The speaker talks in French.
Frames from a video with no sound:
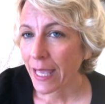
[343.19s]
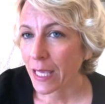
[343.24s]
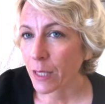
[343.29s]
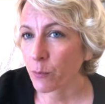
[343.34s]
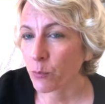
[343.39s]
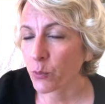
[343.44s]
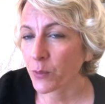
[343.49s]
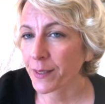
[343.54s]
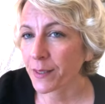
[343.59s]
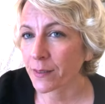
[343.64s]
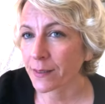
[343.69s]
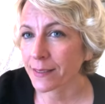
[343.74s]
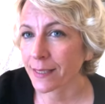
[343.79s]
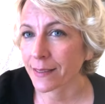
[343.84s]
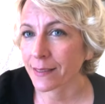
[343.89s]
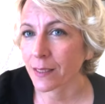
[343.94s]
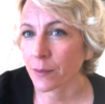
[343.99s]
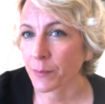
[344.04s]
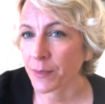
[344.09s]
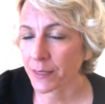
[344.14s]
Et puis dans
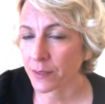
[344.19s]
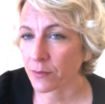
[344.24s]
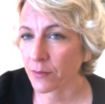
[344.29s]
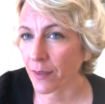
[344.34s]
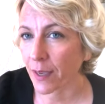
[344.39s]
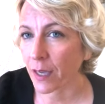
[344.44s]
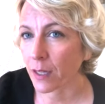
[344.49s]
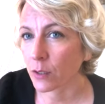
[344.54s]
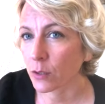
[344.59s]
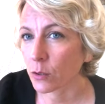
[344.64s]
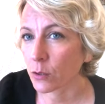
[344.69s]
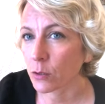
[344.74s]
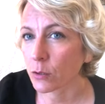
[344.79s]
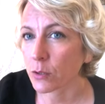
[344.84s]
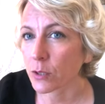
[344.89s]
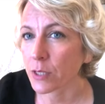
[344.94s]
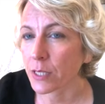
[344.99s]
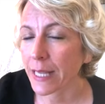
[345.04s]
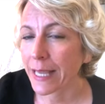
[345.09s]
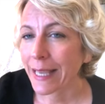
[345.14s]
cet hémisphère
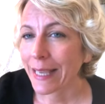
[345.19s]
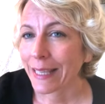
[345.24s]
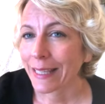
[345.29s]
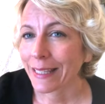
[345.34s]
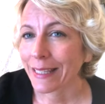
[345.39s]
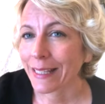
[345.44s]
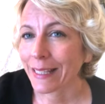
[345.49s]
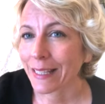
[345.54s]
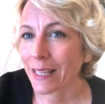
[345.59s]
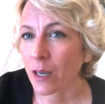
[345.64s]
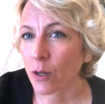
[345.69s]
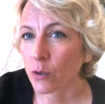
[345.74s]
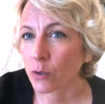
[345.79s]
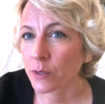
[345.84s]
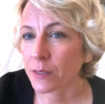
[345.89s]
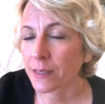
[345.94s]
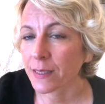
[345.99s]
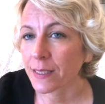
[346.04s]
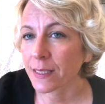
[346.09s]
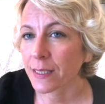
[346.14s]
gauche, il y a
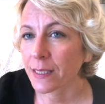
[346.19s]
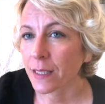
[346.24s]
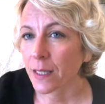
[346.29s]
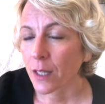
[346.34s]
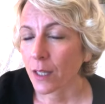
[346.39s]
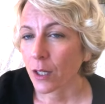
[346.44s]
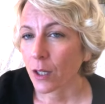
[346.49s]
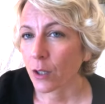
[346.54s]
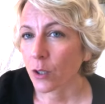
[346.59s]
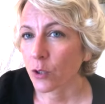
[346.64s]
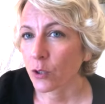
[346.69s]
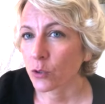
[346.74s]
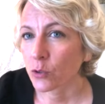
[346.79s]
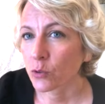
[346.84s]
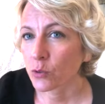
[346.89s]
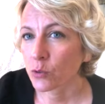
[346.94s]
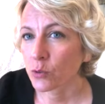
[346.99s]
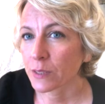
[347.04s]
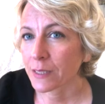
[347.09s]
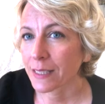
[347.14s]
aussi euh,
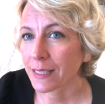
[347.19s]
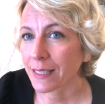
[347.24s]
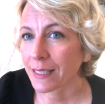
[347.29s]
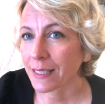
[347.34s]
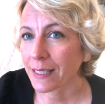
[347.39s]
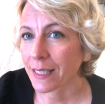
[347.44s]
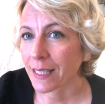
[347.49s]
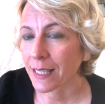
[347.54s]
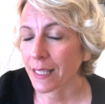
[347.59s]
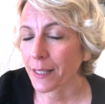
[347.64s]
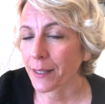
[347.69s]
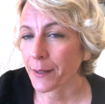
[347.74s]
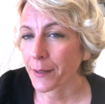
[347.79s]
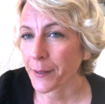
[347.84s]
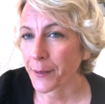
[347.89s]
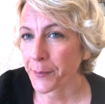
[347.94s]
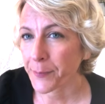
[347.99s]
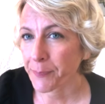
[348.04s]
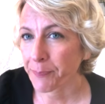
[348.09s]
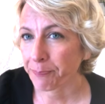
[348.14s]
tout ce qui est
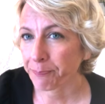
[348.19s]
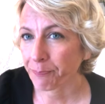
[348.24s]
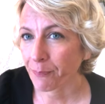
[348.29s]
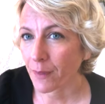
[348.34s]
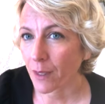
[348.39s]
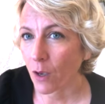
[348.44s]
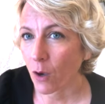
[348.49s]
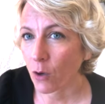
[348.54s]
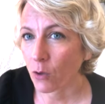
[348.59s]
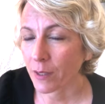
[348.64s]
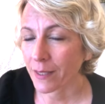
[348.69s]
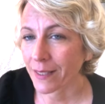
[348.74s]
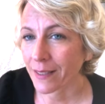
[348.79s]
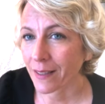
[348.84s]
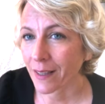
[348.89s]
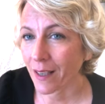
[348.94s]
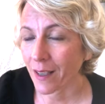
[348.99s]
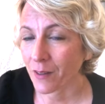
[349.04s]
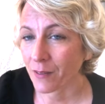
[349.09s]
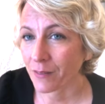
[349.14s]
euh, en
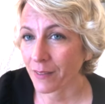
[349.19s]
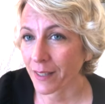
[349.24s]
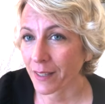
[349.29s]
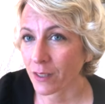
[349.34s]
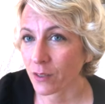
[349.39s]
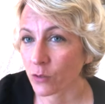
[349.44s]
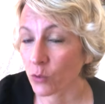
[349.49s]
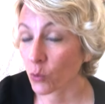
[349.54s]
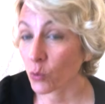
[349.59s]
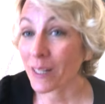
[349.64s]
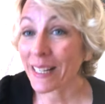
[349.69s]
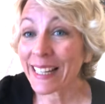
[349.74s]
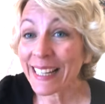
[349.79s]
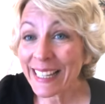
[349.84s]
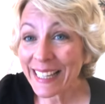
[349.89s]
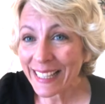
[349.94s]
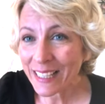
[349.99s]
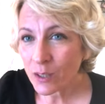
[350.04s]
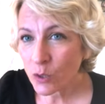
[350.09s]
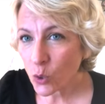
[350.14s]
lien avec donc
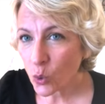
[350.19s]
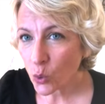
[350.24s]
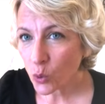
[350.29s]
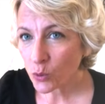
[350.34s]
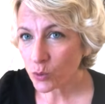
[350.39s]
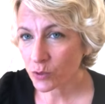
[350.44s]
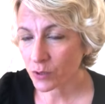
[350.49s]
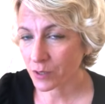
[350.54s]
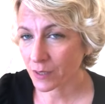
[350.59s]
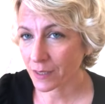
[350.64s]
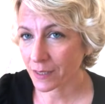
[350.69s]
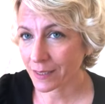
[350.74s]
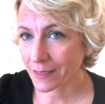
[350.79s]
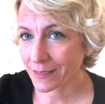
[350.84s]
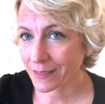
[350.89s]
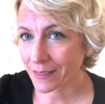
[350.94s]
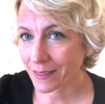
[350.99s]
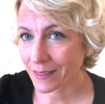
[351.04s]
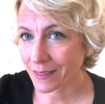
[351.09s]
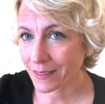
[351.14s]
l'ego, ce
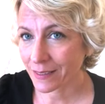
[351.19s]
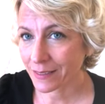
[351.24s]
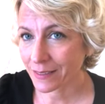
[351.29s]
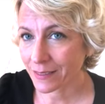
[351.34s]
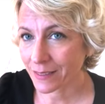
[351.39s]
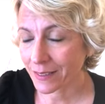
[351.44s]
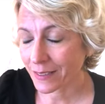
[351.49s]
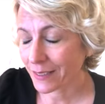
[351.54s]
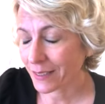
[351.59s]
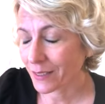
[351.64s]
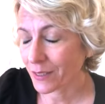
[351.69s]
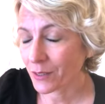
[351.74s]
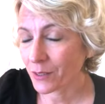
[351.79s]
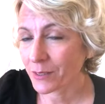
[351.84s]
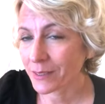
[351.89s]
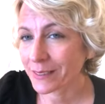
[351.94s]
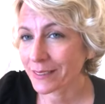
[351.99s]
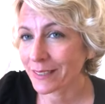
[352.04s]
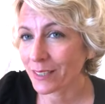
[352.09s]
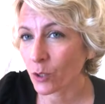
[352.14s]
qui,
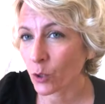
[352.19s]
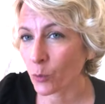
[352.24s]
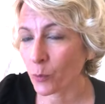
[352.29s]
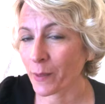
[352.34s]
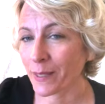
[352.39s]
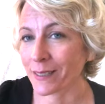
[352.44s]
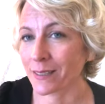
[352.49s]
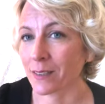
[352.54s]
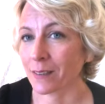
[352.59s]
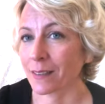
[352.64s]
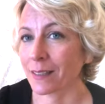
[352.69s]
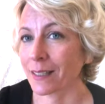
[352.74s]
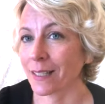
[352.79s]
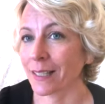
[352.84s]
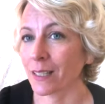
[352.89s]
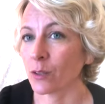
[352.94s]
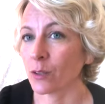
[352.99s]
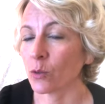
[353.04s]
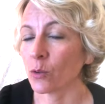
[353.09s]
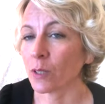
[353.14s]
euh, ce, qui, représente
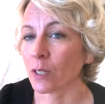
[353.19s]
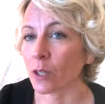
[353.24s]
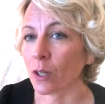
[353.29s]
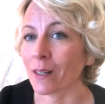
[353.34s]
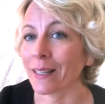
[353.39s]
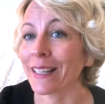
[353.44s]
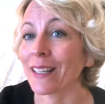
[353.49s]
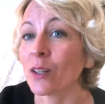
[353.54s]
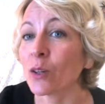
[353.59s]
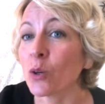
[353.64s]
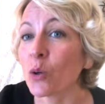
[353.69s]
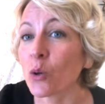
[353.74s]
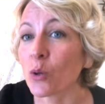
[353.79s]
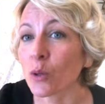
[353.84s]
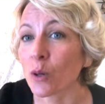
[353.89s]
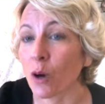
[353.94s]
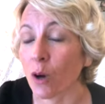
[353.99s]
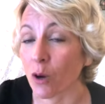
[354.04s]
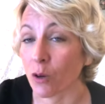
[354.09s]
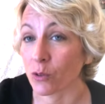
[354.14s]
l'ego. Alors
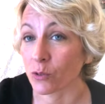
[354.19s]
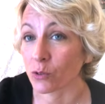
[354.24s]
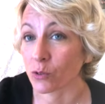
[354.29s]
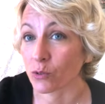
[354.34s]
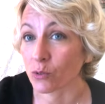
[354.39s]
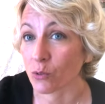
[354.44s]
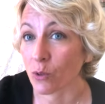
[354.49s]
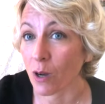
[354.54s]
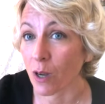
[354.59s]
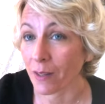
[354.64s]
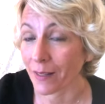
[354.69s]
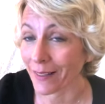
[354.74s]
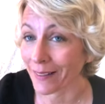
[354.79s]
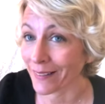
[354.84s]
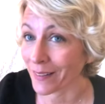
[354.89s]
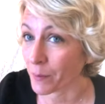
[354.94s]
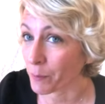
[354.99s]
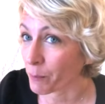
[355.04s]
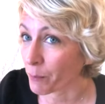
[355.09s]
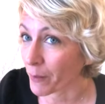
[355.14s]
l'ego en soi,
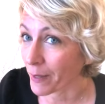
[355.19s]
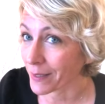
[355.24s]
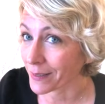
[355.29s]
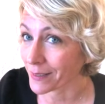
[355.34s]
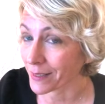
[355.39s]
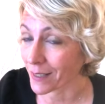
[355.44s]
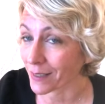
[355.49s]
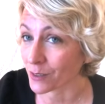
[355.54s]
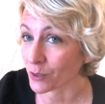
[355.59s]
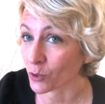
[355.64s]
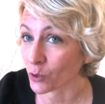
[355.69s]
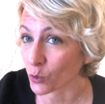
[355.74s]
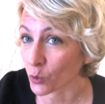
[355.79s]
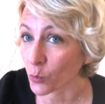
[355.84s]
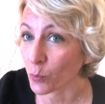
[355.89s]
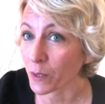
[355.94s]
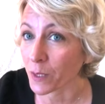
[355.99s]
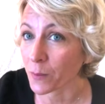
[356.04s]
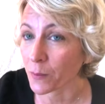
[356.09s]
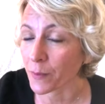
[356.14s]
il n'est pas à
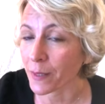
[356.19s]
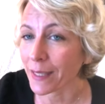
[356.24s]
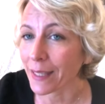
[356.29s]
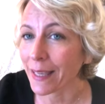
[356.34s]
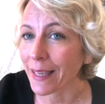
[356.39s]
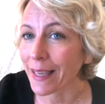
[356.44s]
supprimer,